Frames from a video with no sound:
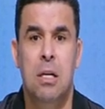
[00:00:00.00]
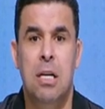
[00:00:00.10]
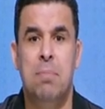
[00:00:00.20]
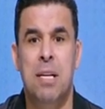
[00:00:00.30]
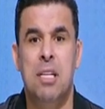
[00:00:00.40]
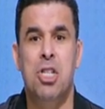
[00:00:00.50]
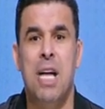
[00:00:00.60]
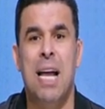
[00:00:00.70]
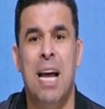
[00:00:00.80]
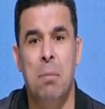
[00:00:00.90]
يبتدي
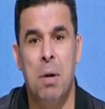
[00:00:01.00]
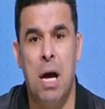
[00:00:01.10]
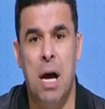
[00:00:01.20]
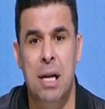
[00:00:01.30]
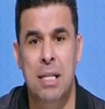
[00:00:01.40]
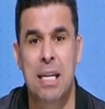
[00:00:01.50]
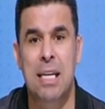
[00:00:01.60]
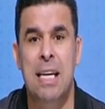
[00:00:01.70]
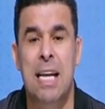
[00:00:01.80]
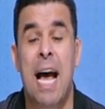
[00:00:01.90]
يشتغل على المرحله دي
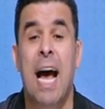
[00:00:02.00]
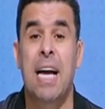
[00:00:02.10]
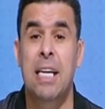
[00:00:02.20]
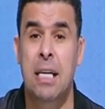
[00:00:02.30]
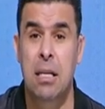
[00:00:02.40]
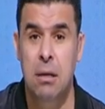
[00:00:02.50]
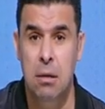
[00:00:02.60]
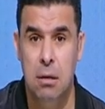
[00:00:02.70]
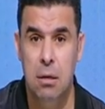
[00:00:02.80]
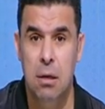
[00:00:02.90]
الى حين
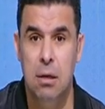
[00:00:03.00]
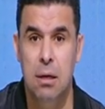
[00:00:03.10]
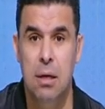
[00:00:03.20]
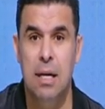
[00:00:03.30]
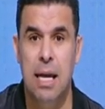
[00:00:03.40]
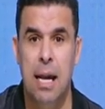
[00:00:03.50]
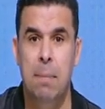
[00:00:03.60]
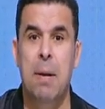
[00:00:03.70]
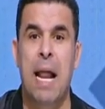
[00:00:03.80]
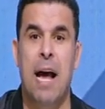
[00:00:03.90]

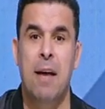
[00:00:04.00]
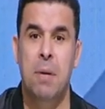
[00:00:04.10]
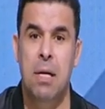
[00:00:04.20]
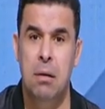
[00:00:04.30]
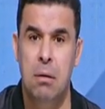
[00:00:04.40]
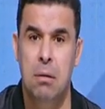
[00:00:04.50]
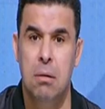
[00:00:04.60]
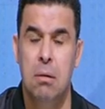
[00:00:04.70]
جلب لاعبين